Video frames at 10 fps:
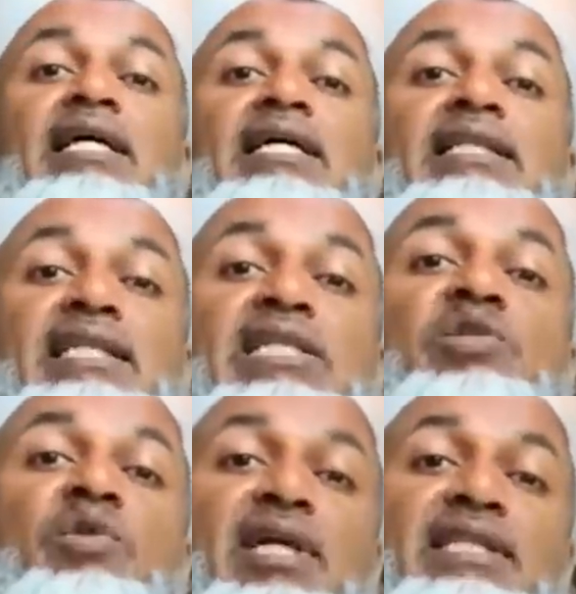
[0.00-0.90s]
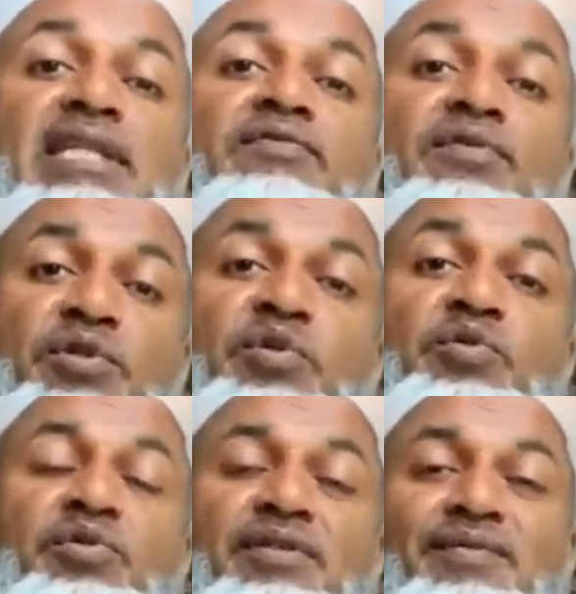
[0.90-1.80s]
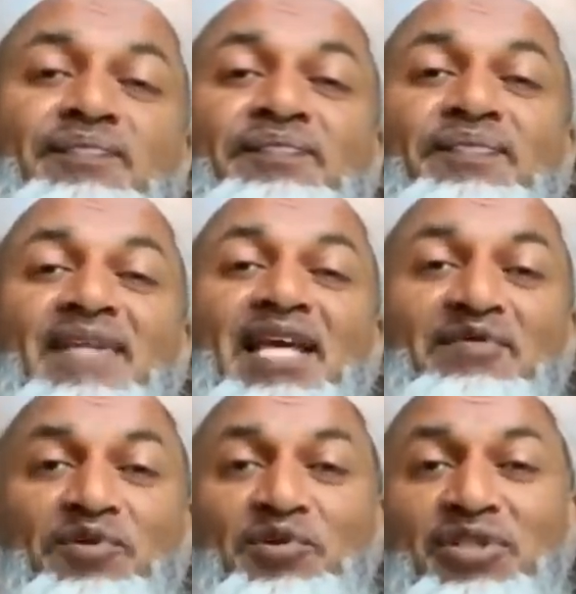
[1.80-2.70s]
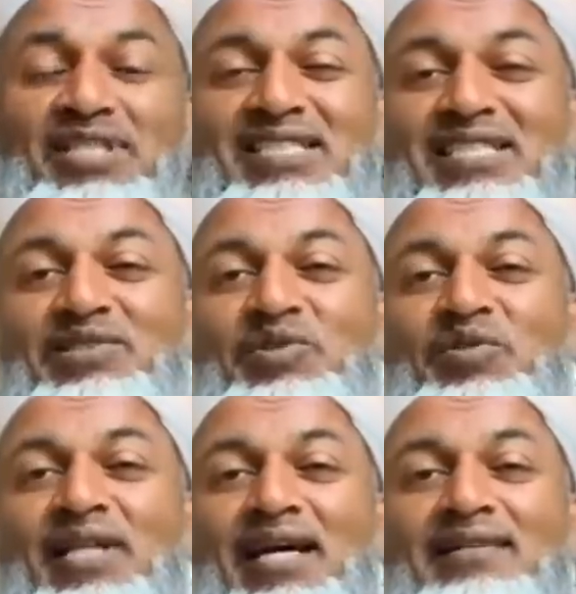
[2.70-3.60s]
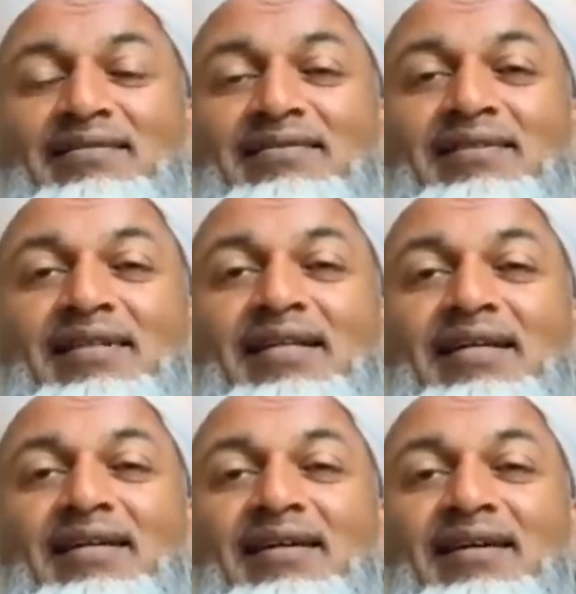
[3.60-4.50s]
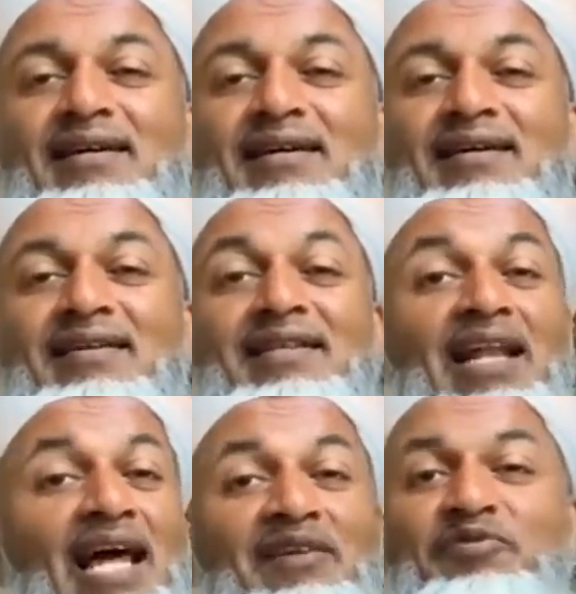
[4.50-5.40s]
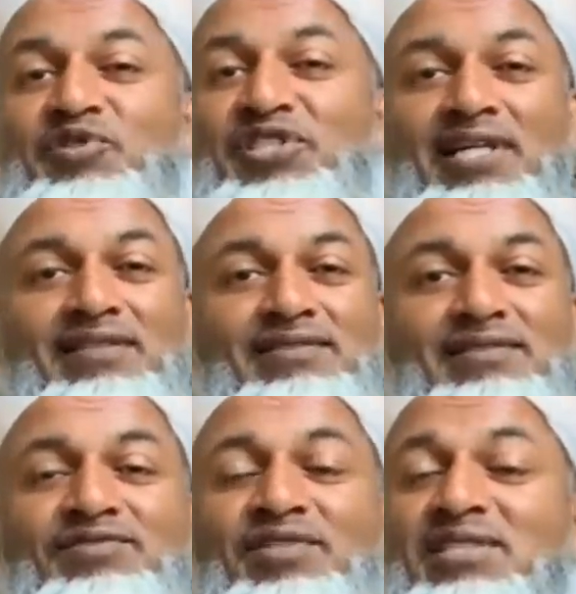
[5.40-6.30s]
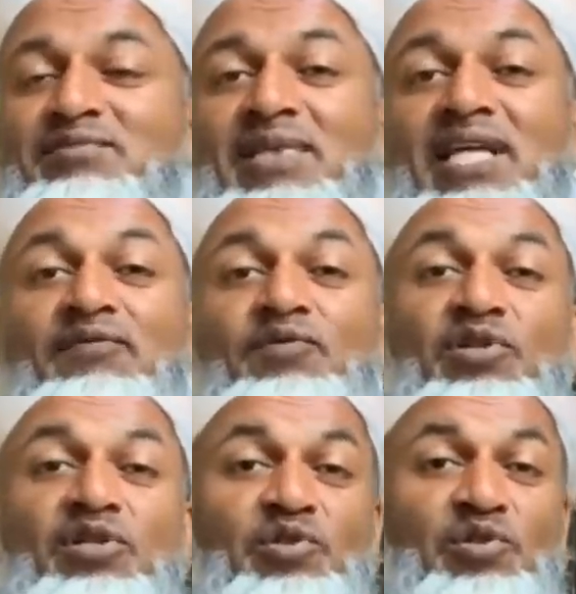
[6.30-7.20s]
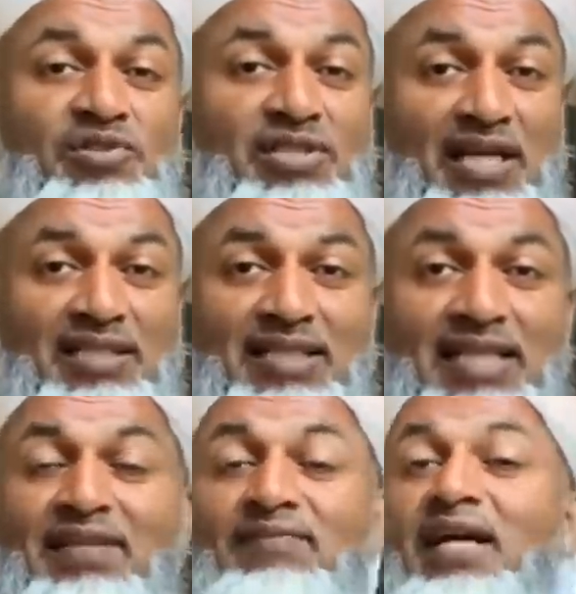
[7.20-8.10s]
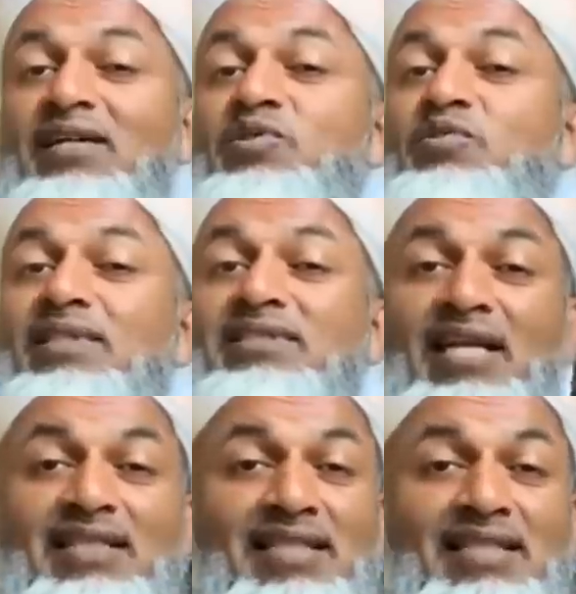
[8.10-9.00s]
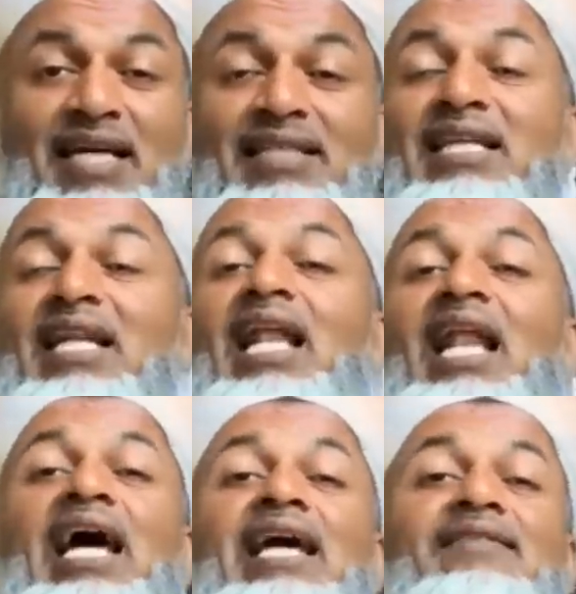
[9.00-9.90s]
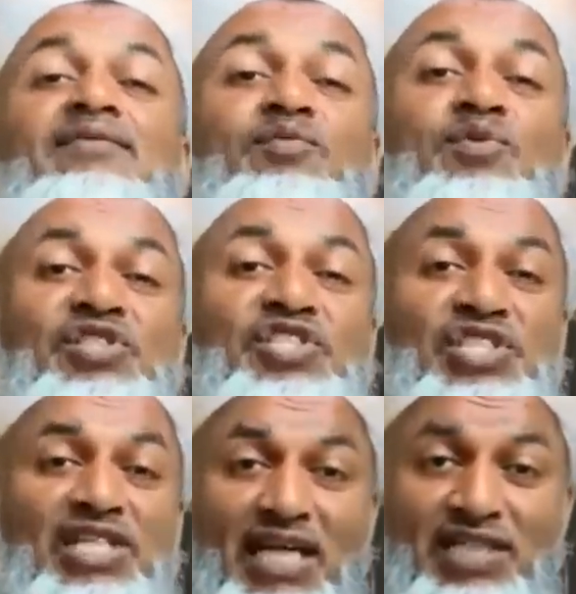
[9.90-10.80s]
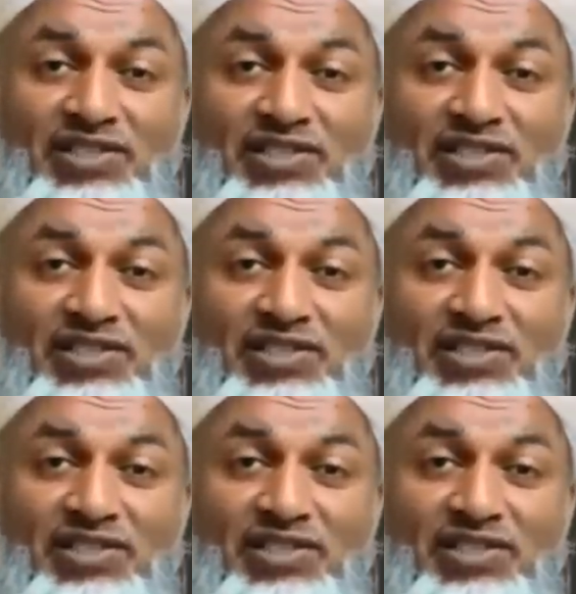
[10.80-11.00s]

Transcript: Я сделал его для тебя. Если будете так делать, жизнь изменится. Поверьте, если мы с вами вот так намаз будем читать, жизнь наша изменится.